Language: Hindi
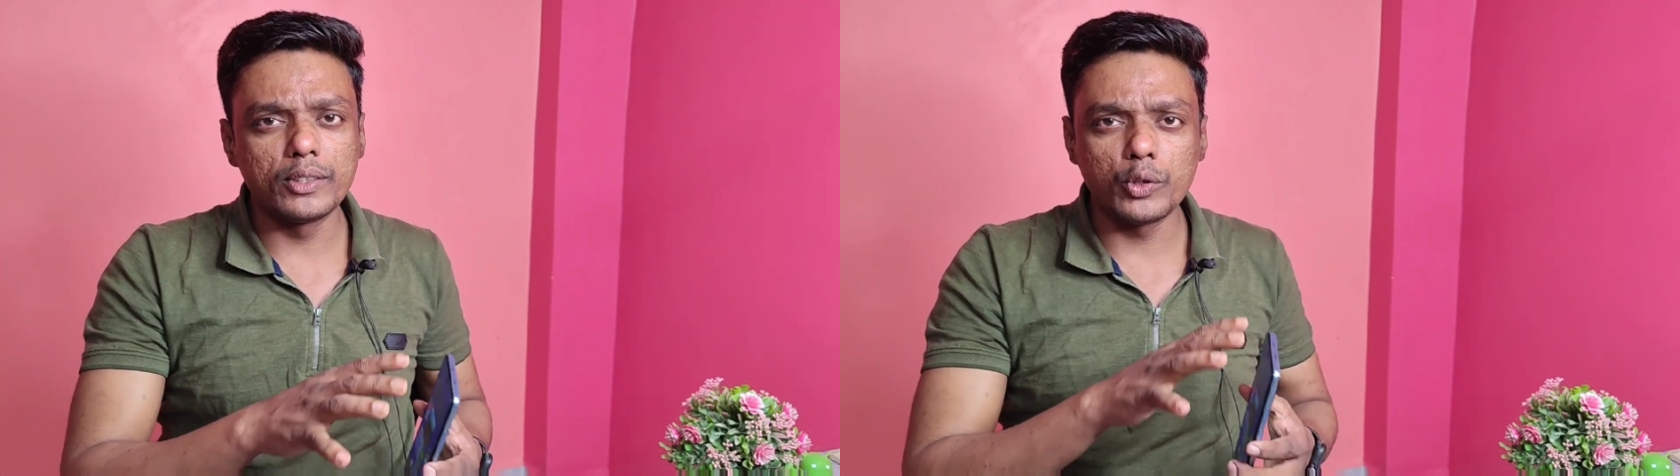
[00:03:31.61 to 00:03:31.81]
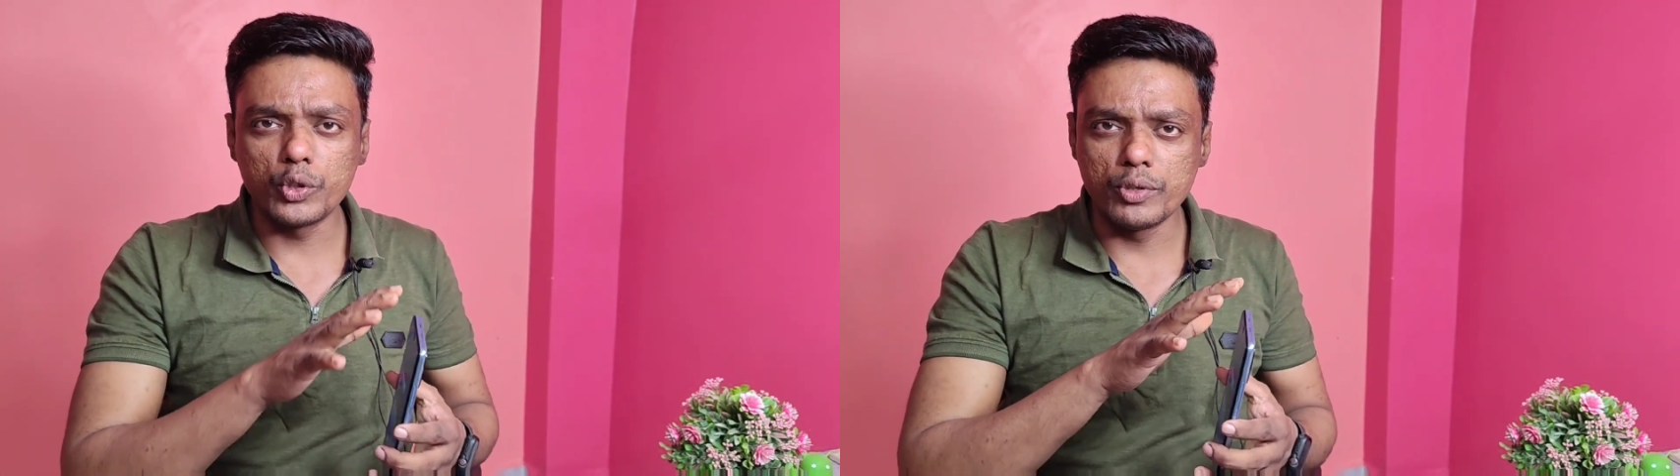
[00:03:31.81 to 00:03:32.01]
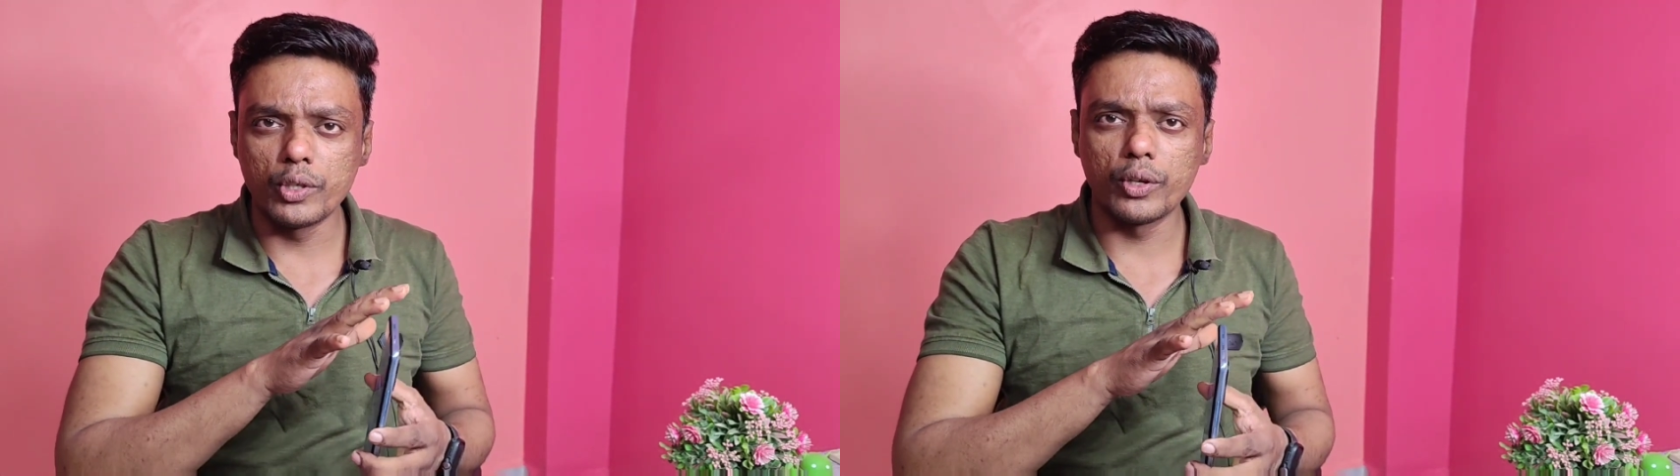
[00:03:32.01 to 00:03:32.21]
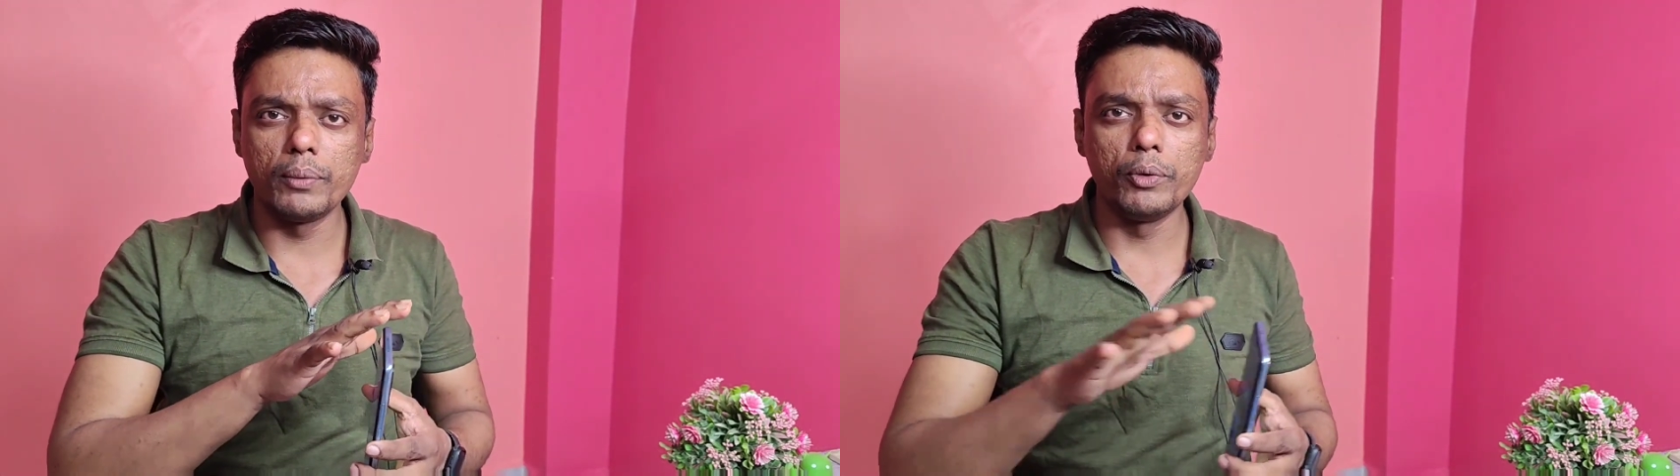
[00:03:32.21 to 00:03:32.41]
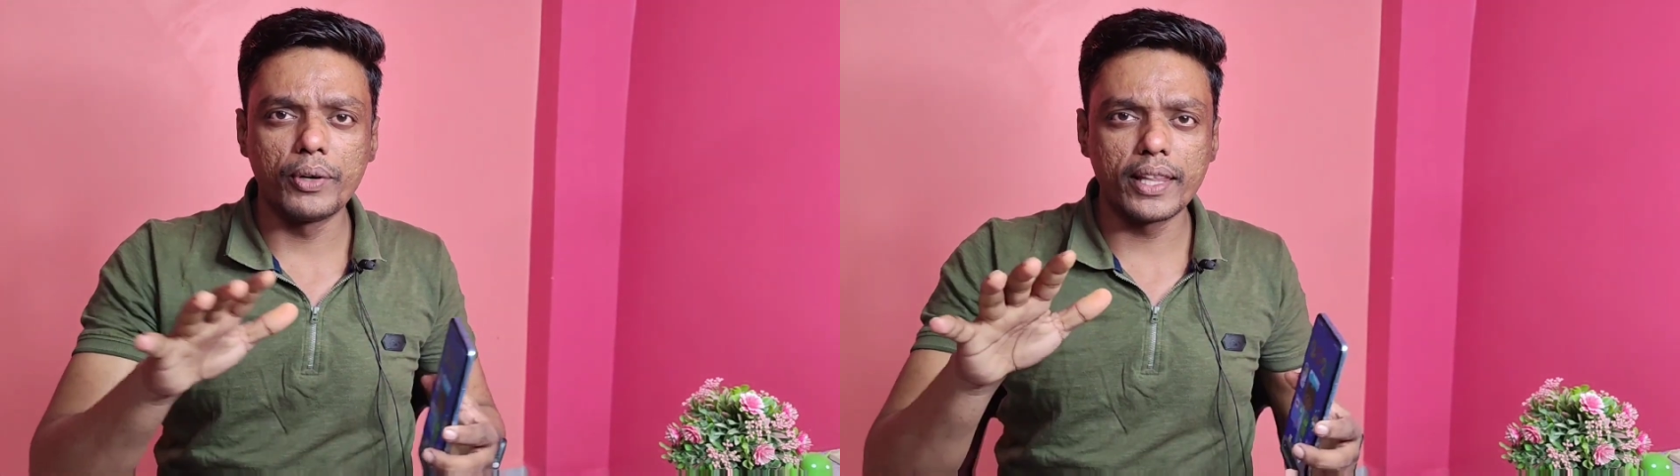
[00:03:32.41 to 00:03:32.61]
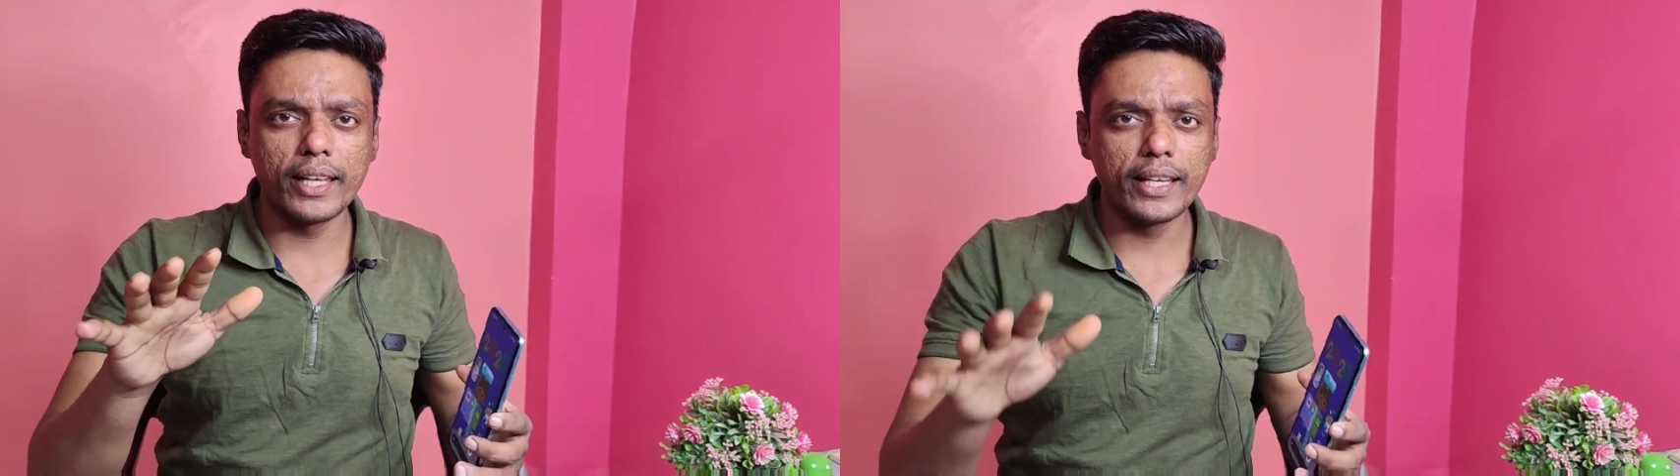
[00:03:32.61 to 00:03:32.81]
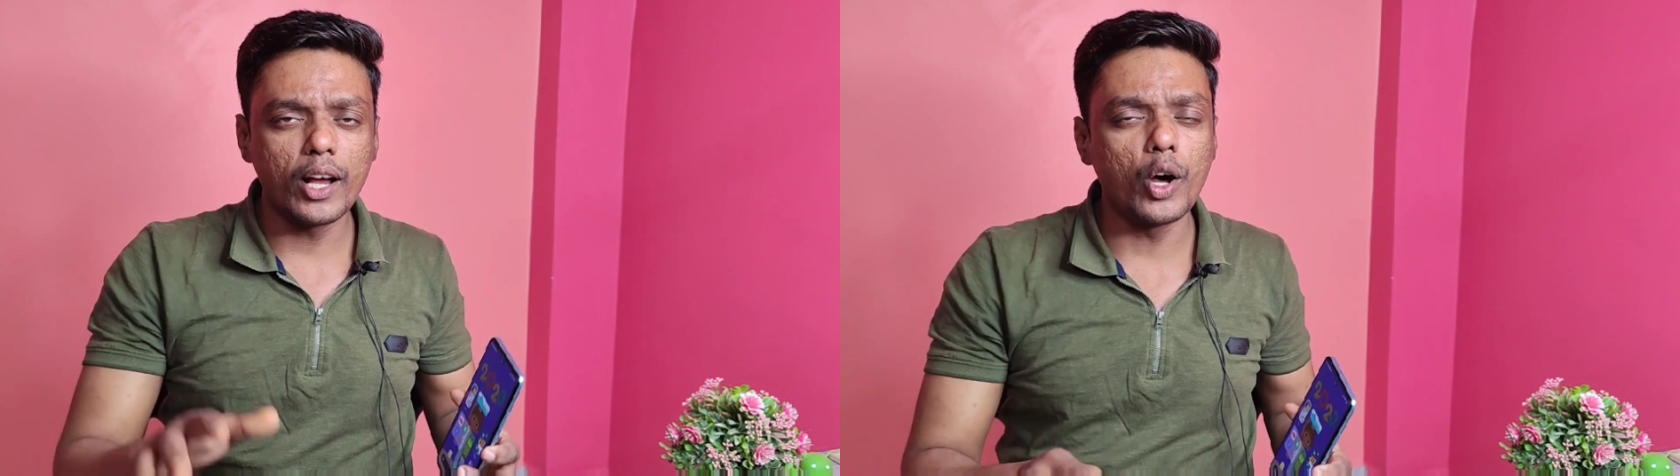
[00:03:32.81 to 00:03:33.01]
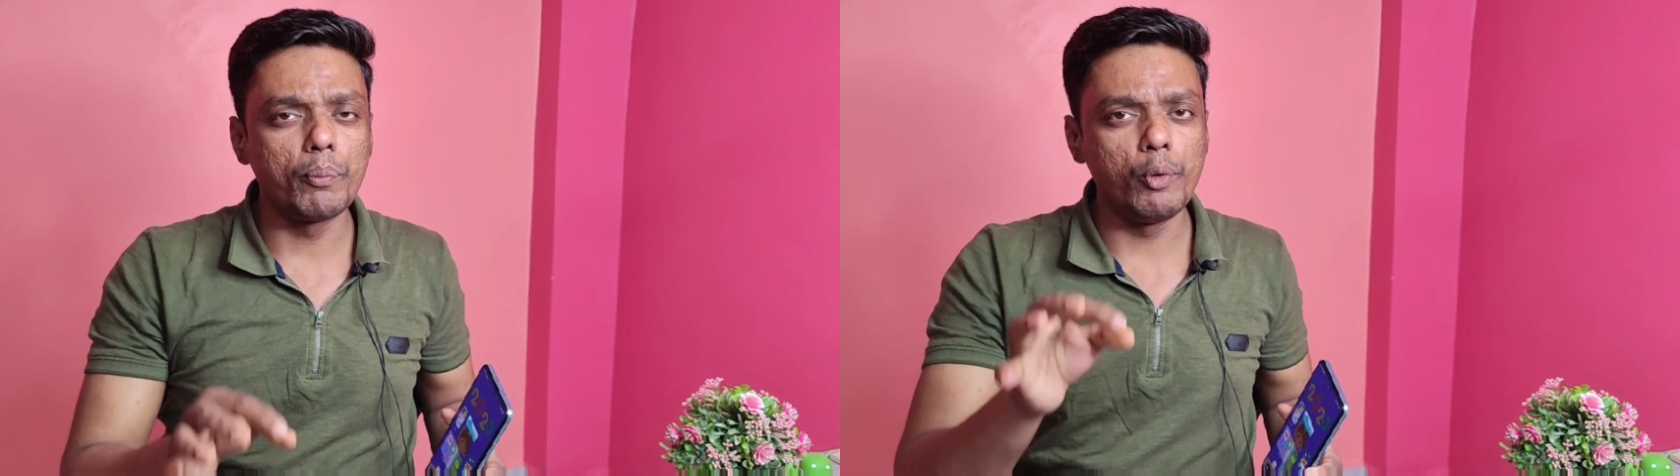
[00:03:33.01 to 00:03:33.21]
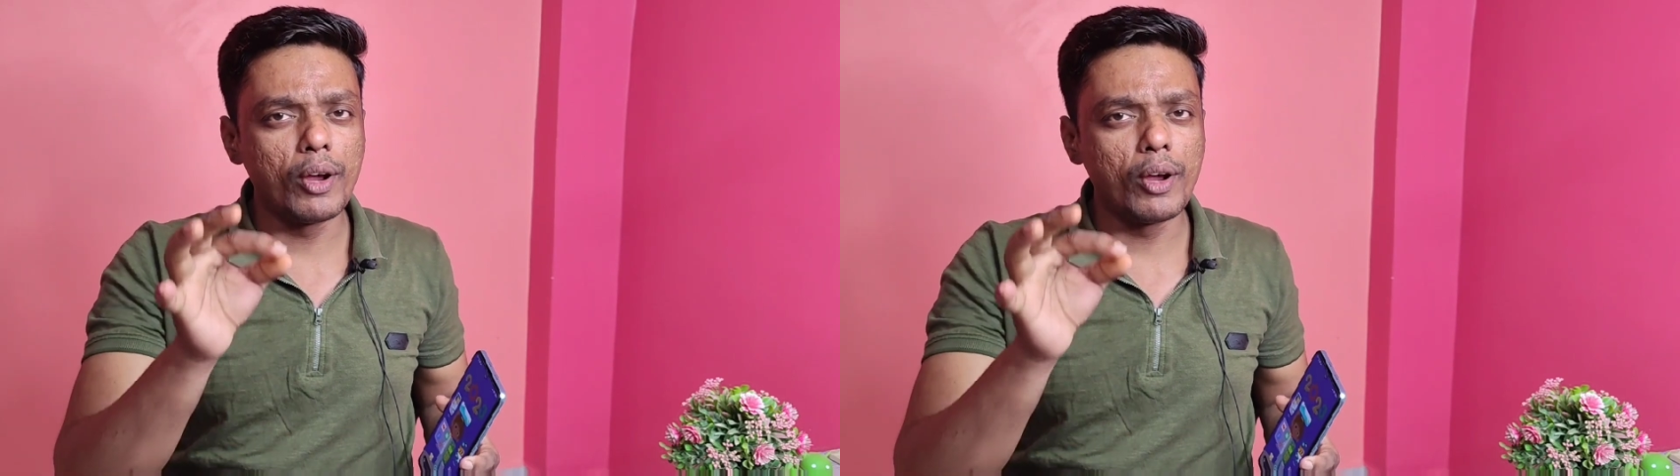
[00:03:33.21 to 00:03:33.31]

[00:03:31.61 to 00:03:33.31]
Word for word: के बाद से उस फीचर को रिमूव कर दिया गया